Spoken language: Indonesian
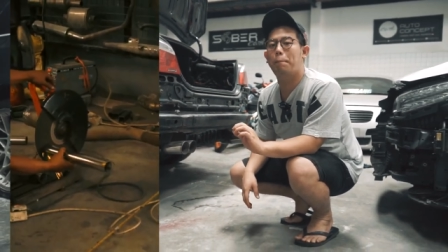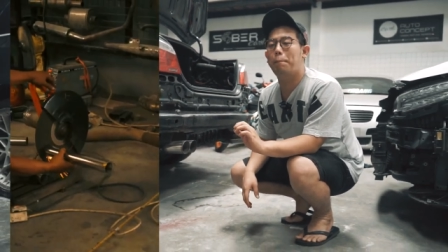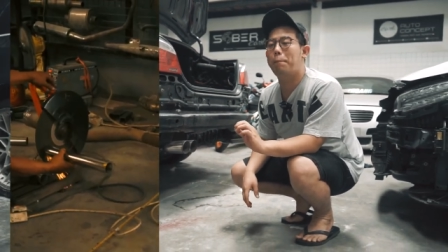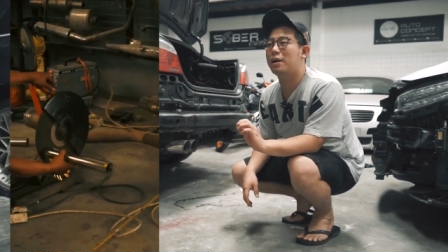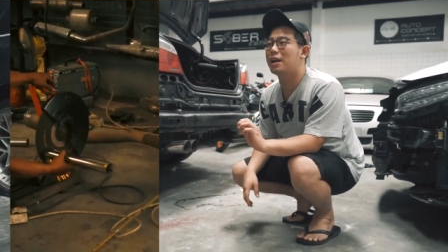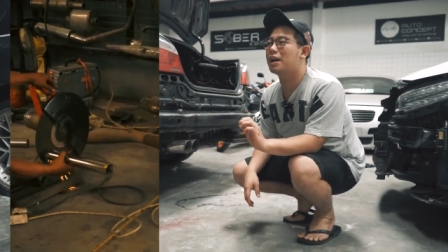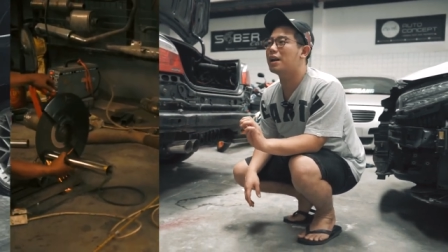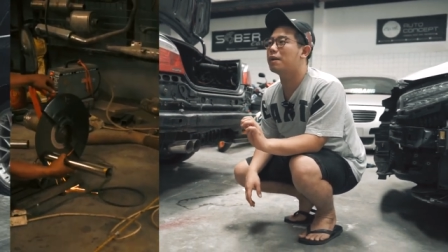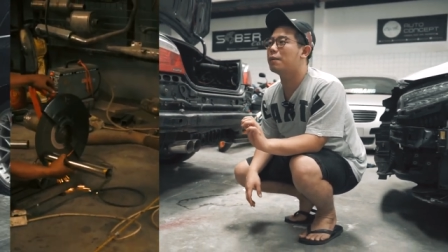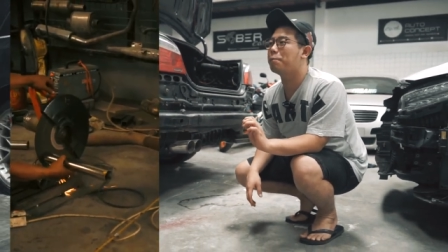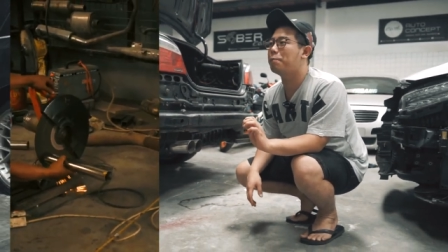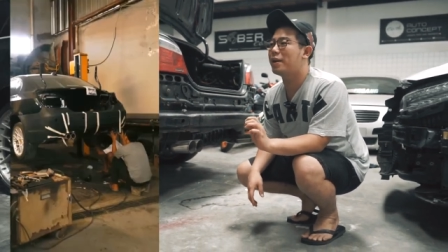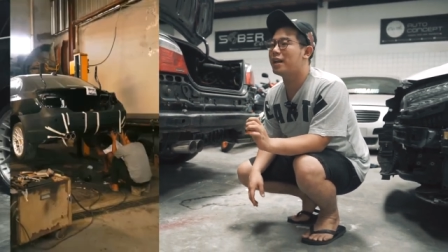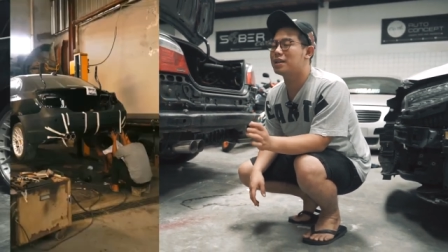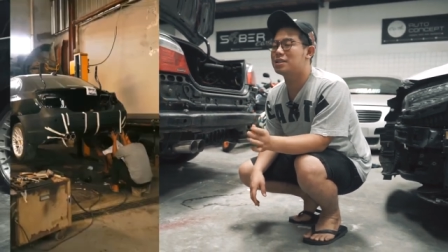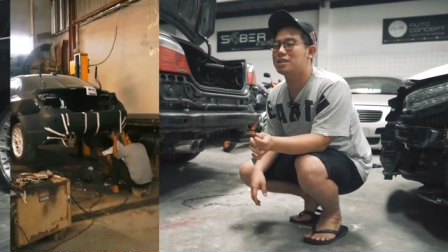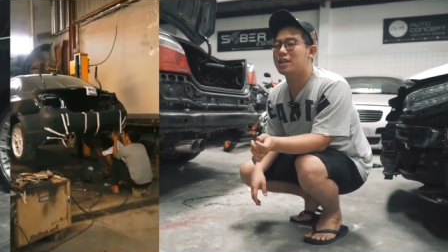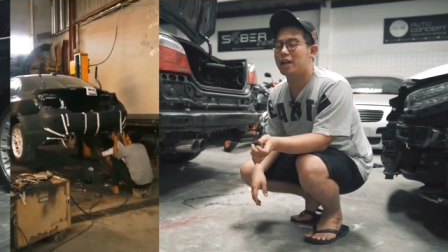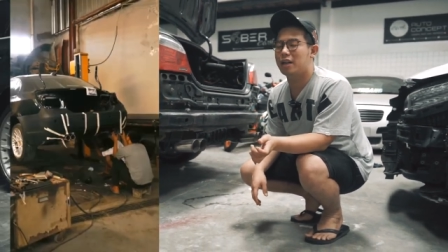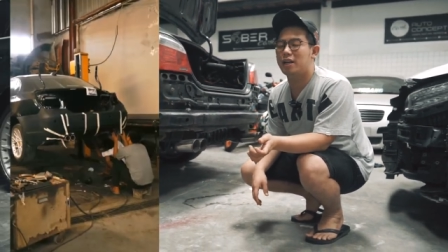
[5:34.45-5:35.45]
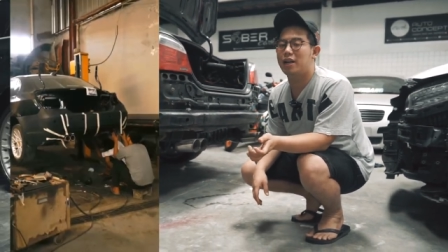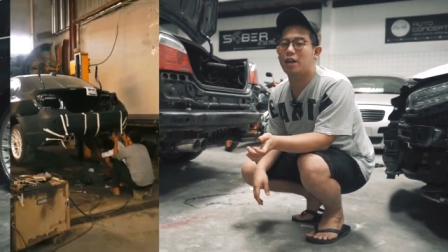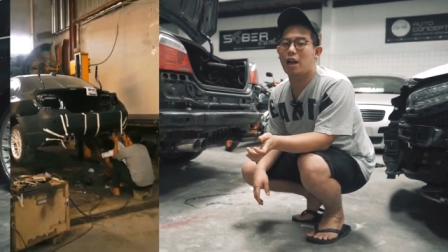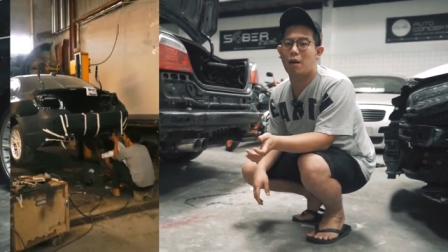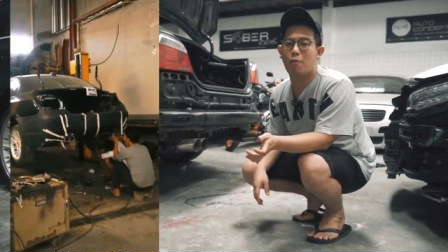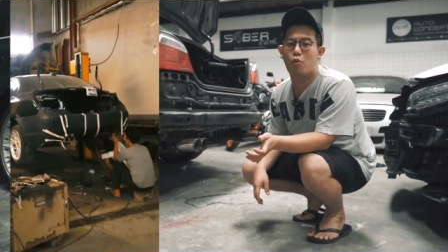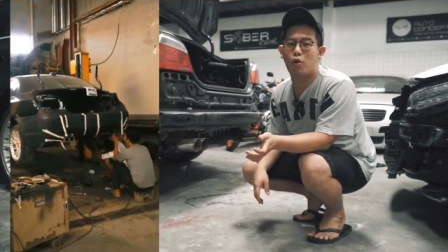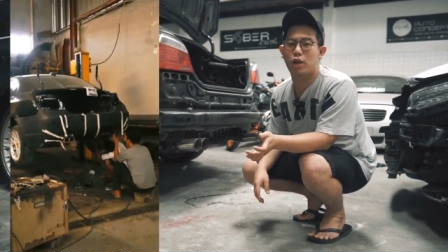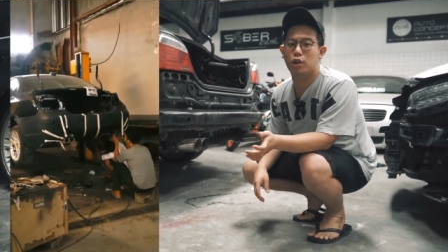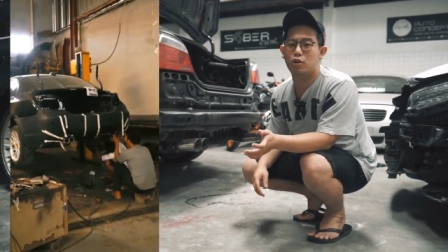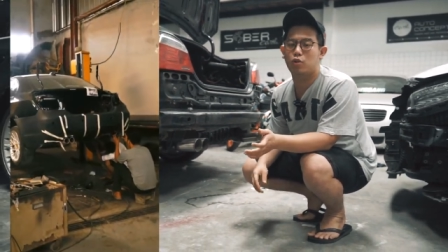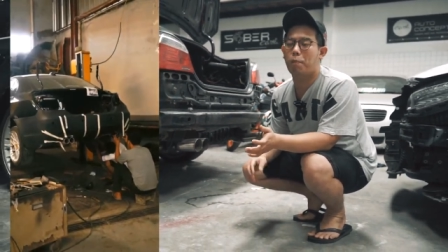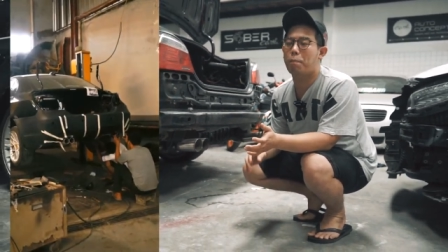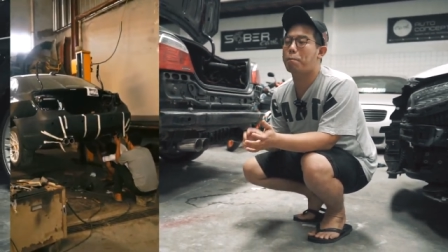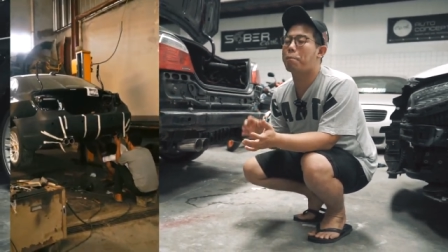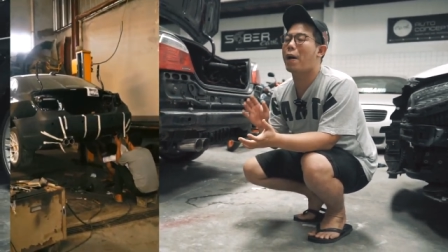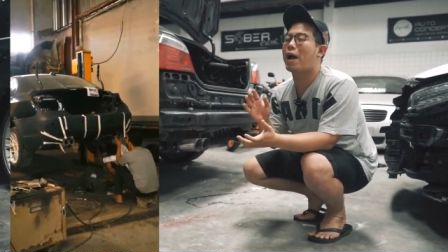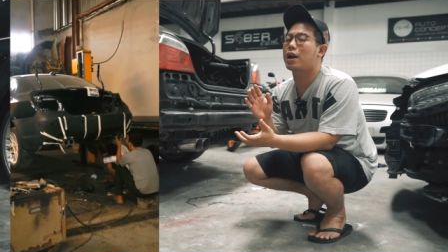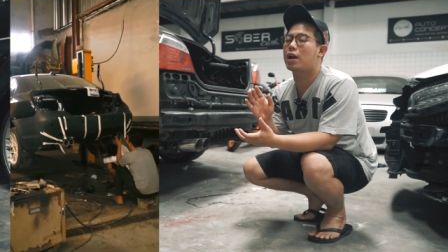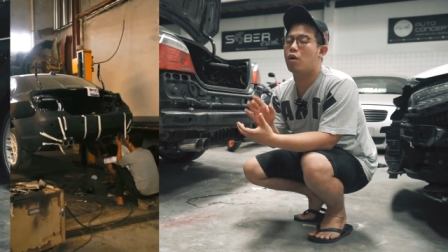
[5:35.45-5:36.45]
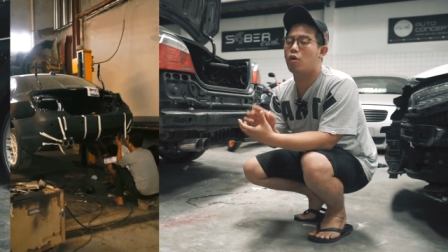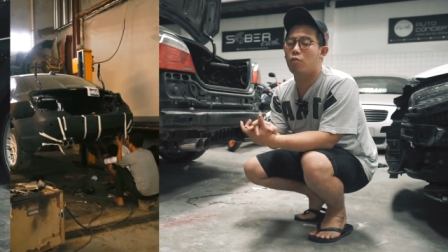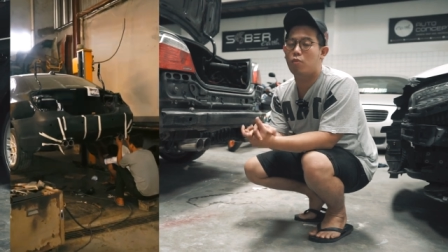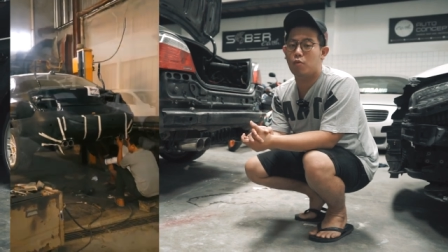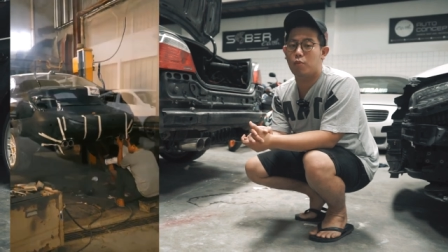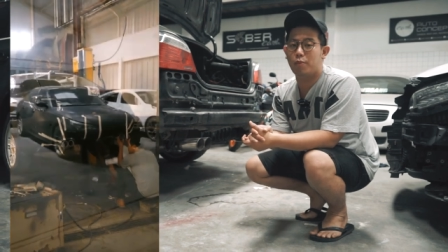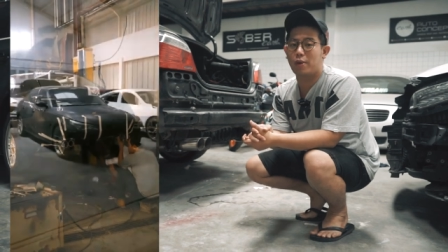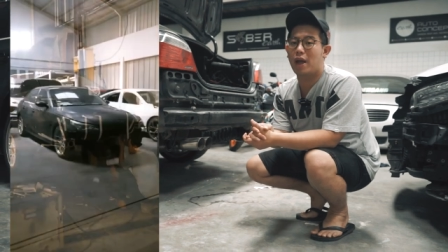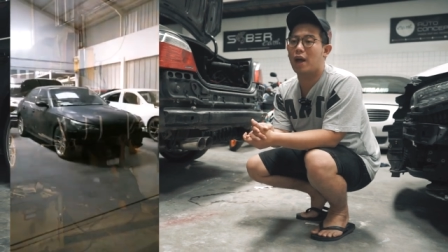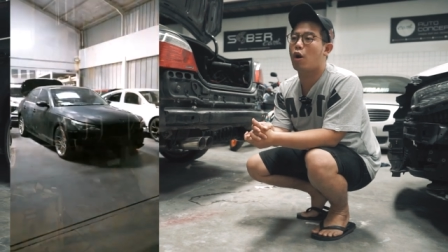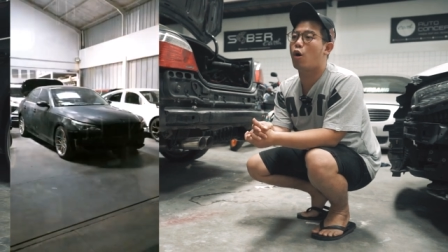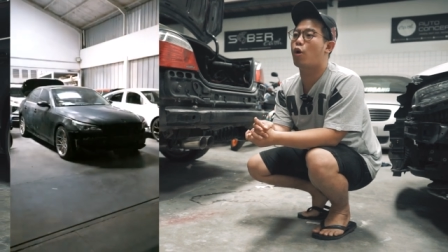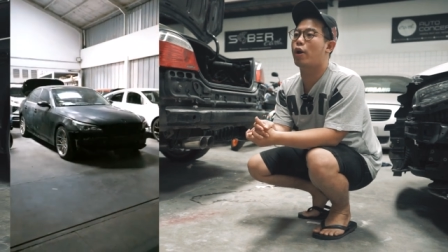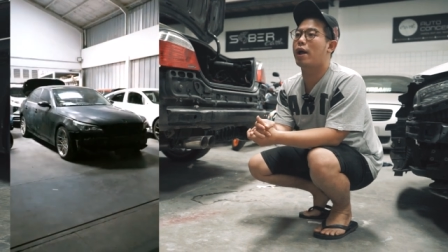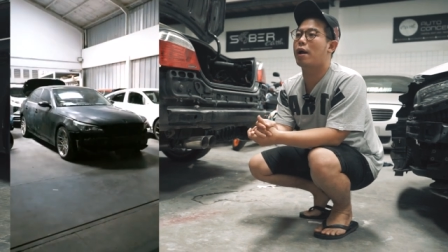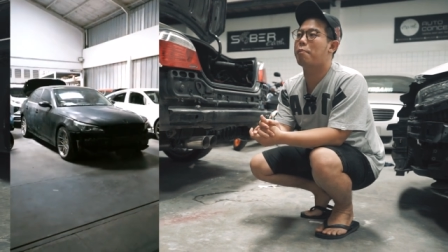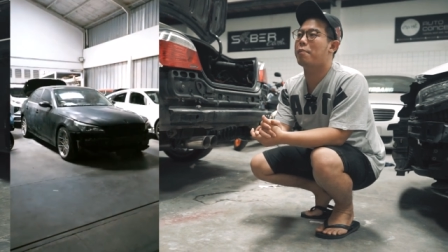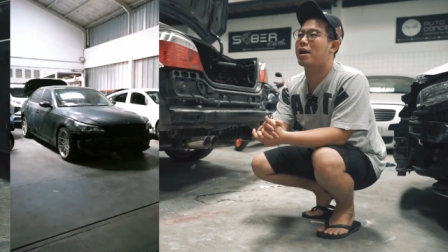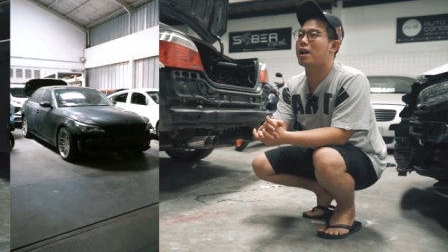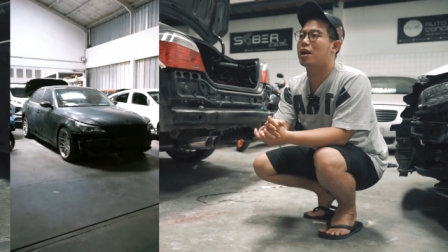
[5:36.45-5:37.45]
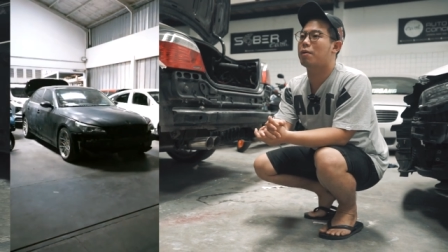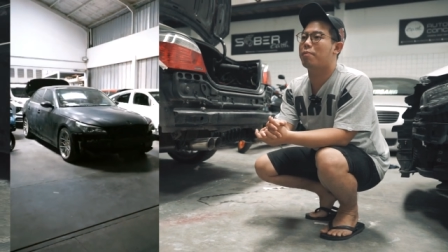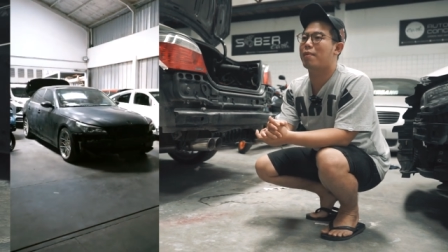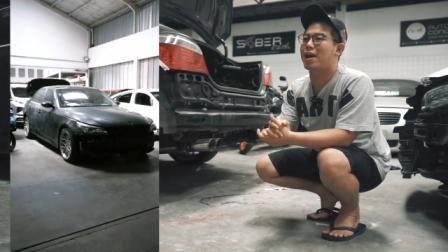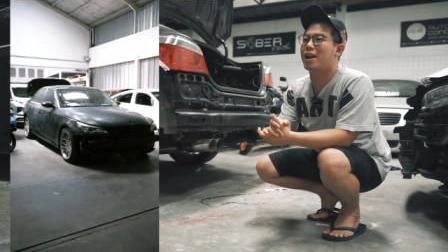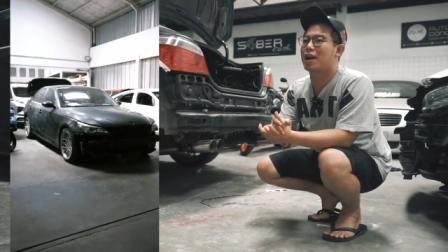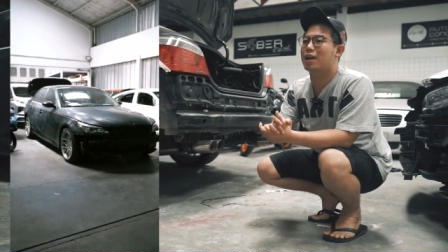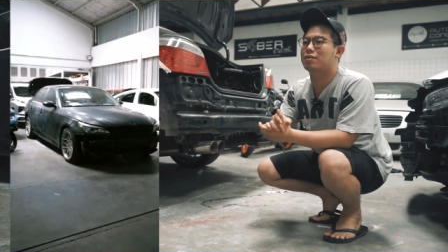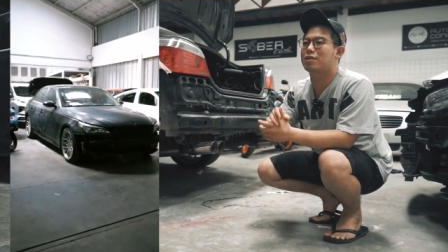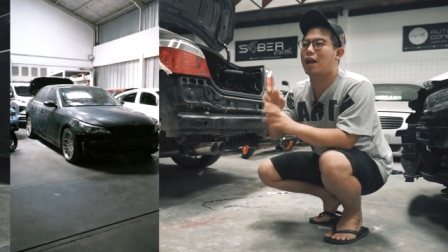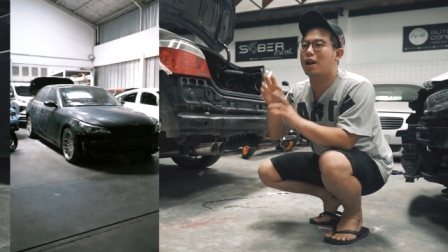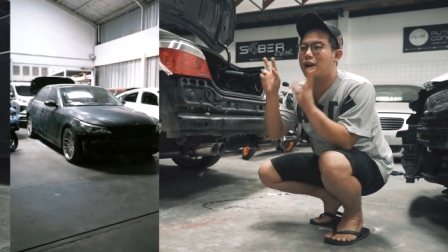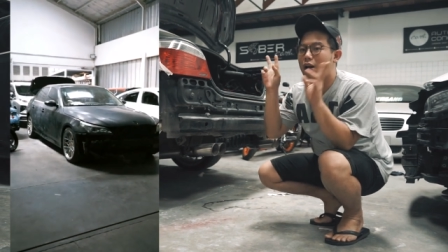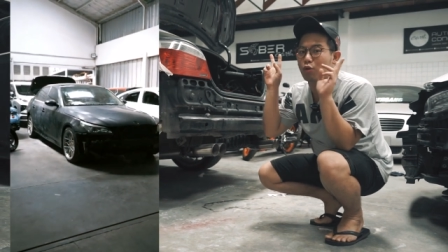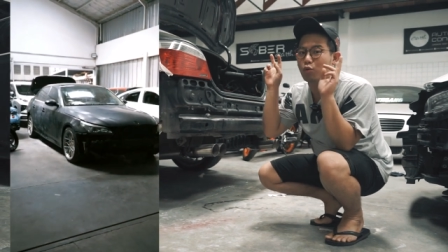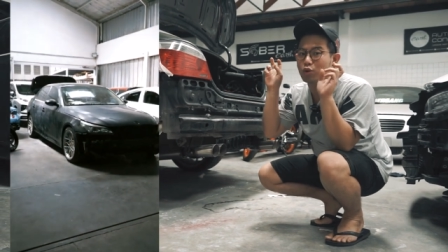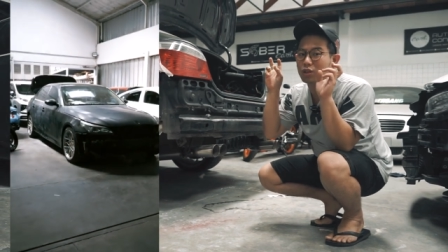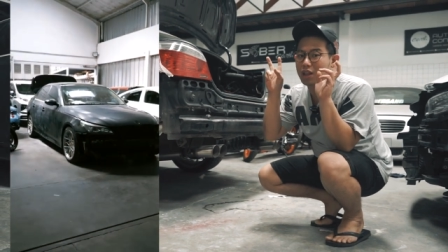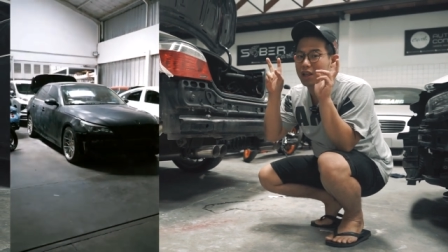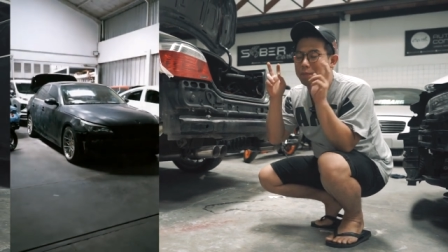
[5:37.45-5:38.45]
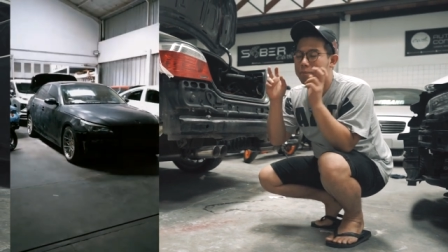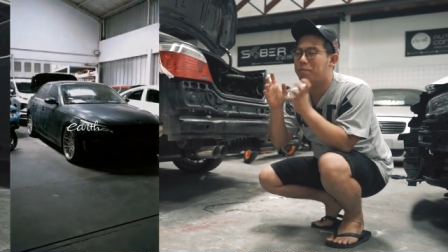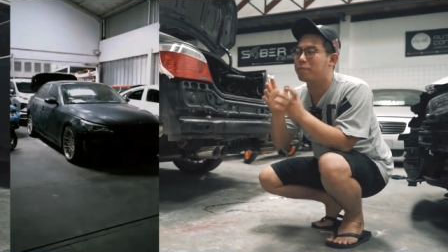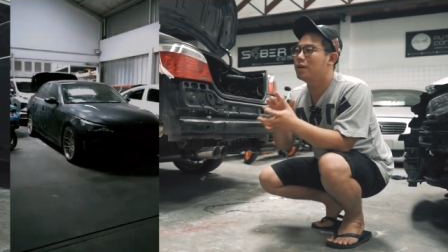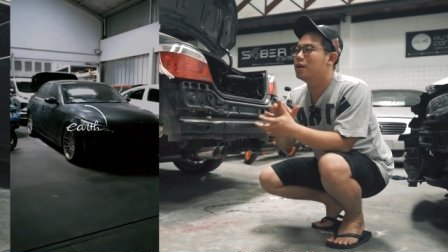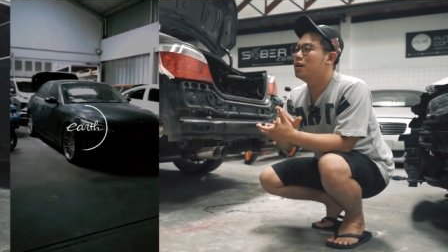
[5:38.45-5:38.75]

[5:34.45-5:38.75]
berbasic dinamo itu pada umumnya kalau yang merek-merek tanda kutip